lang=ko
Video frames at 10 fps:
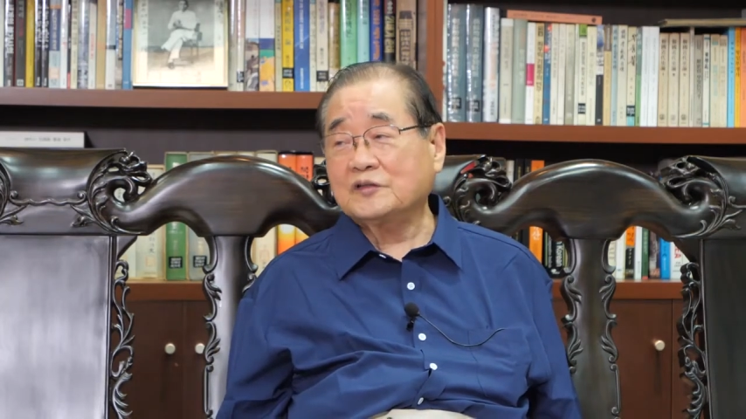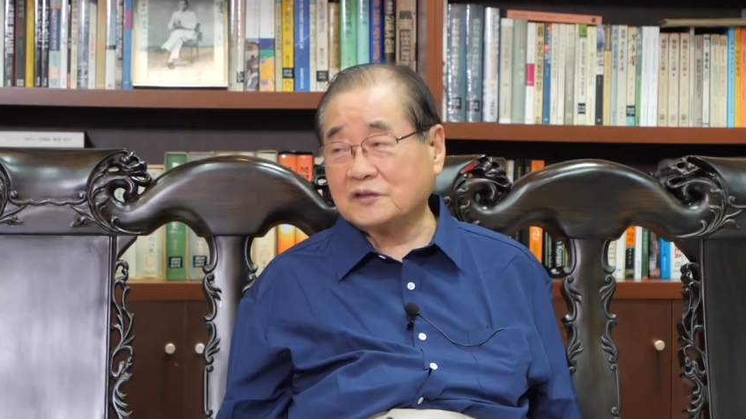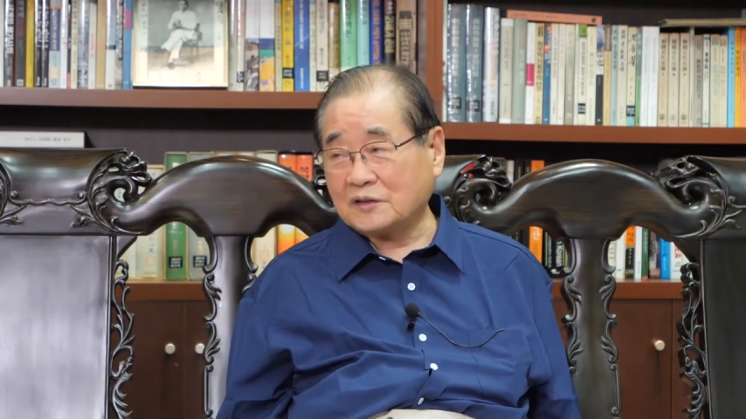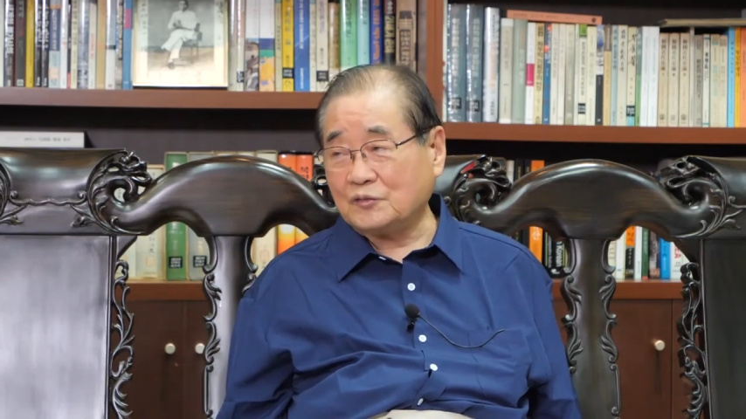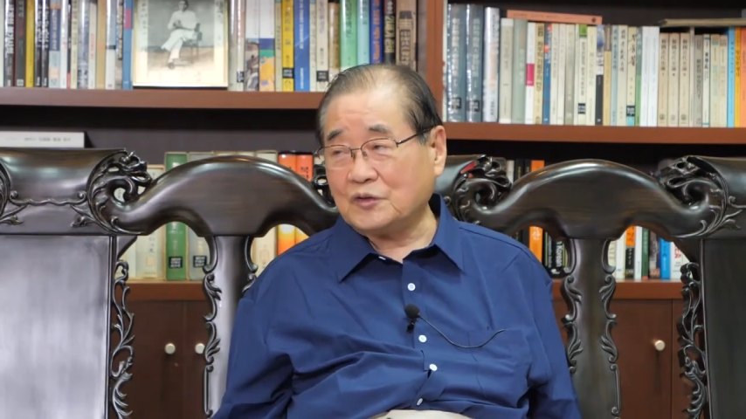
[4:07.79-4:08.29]

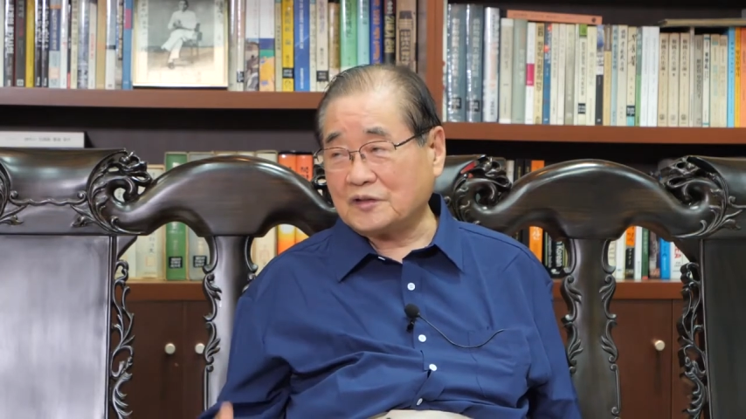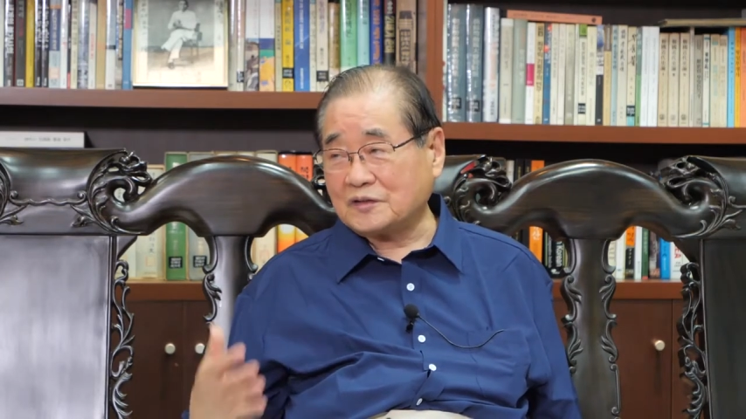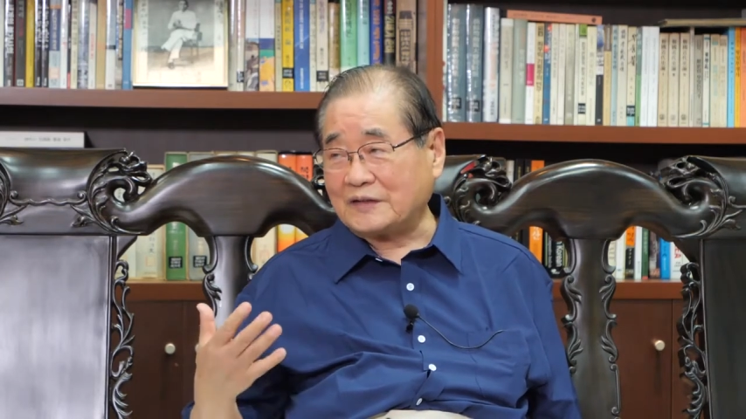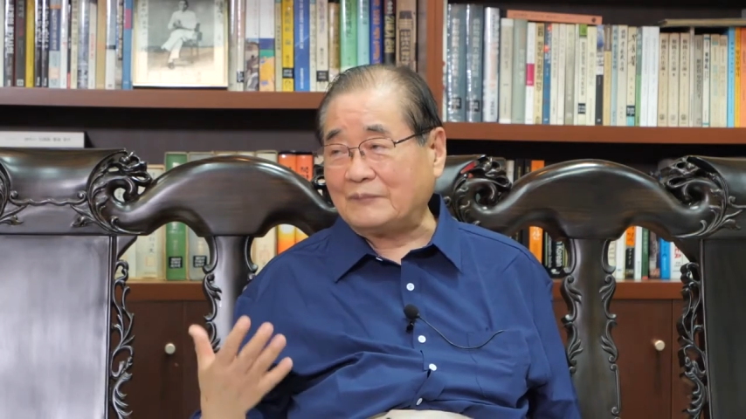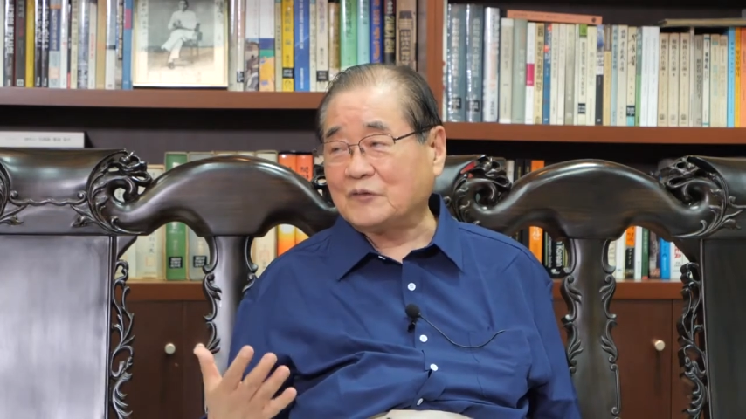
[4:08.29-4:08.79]
쓰기
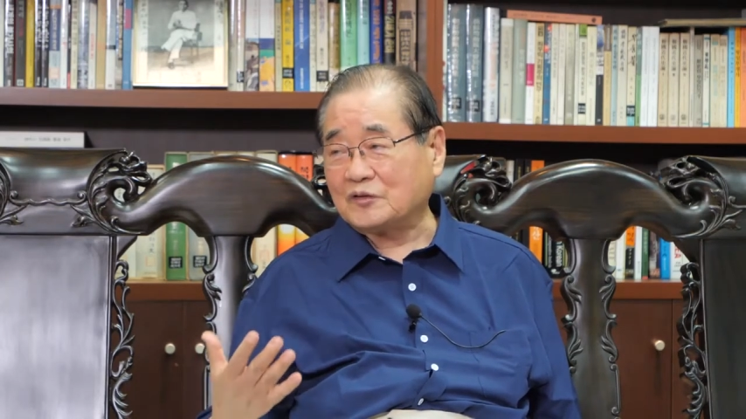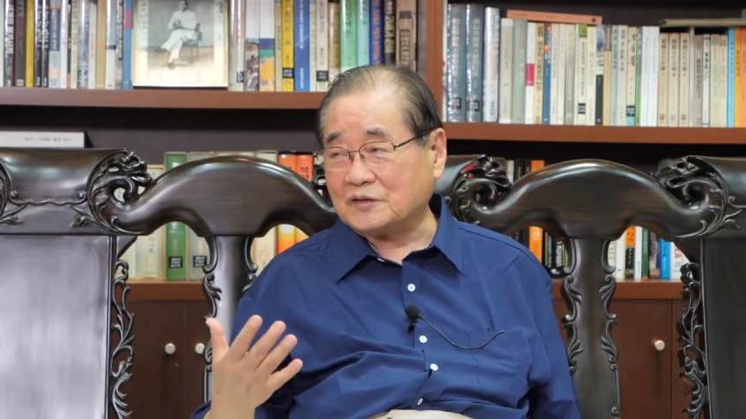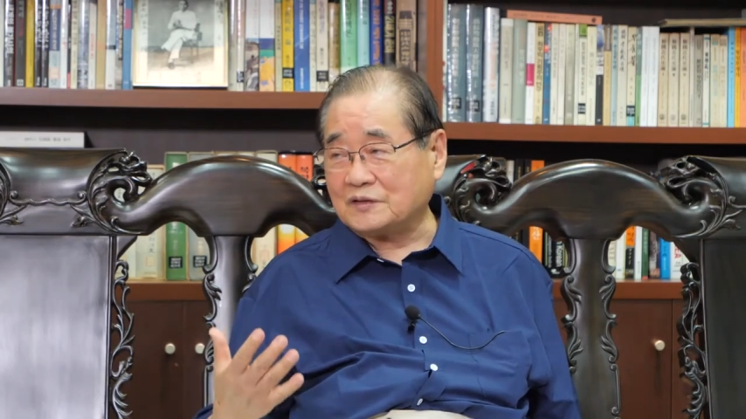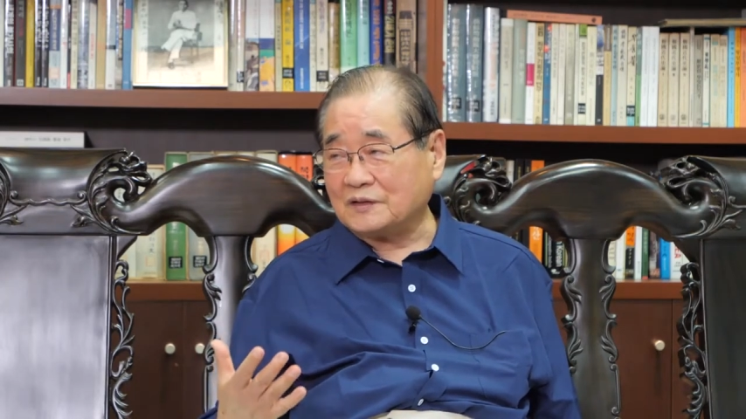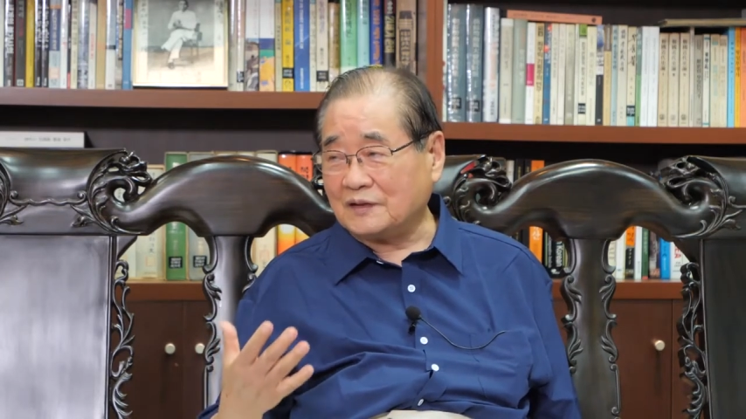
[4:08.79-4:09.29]
위해서
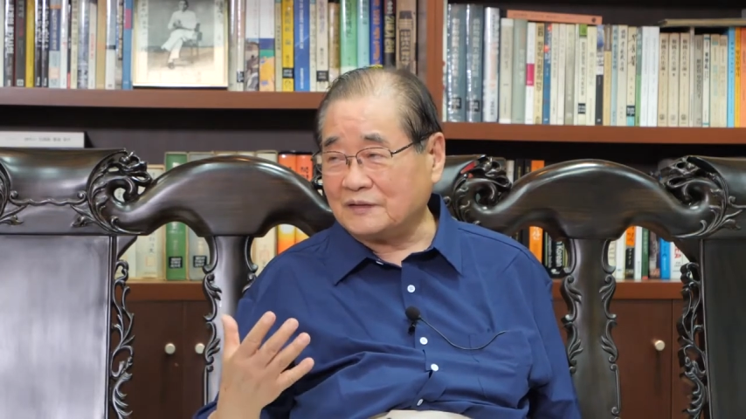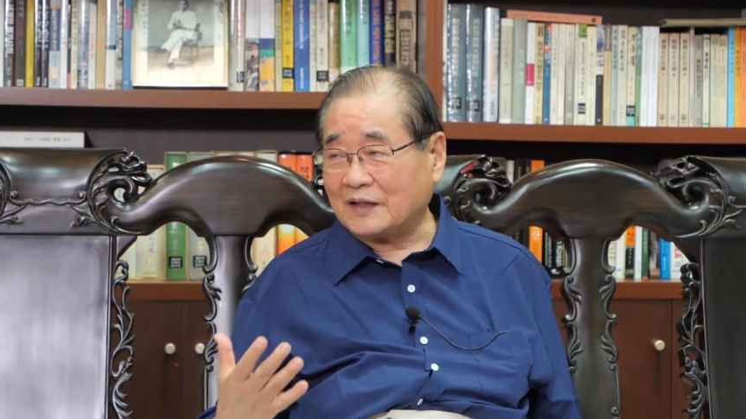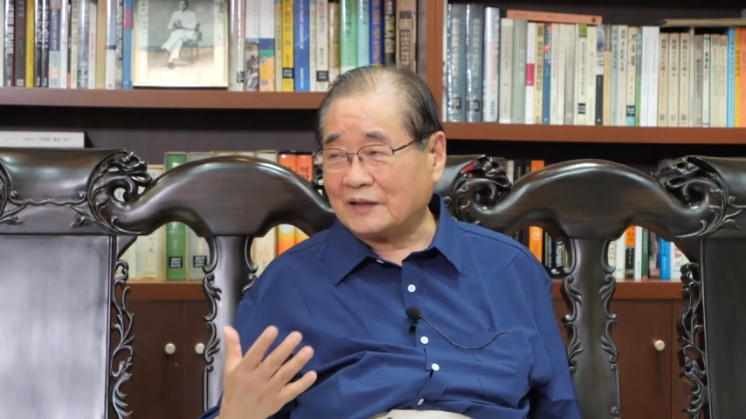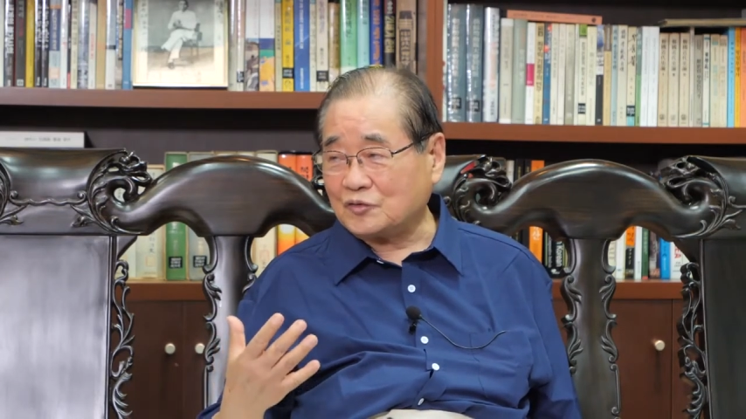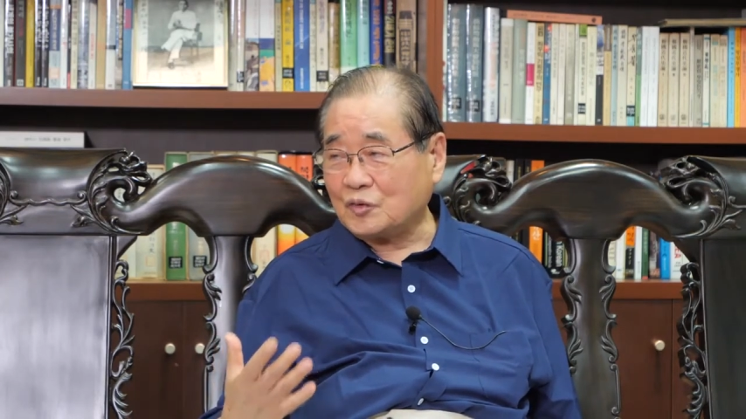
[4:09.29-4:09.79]
남겨진 내가 아.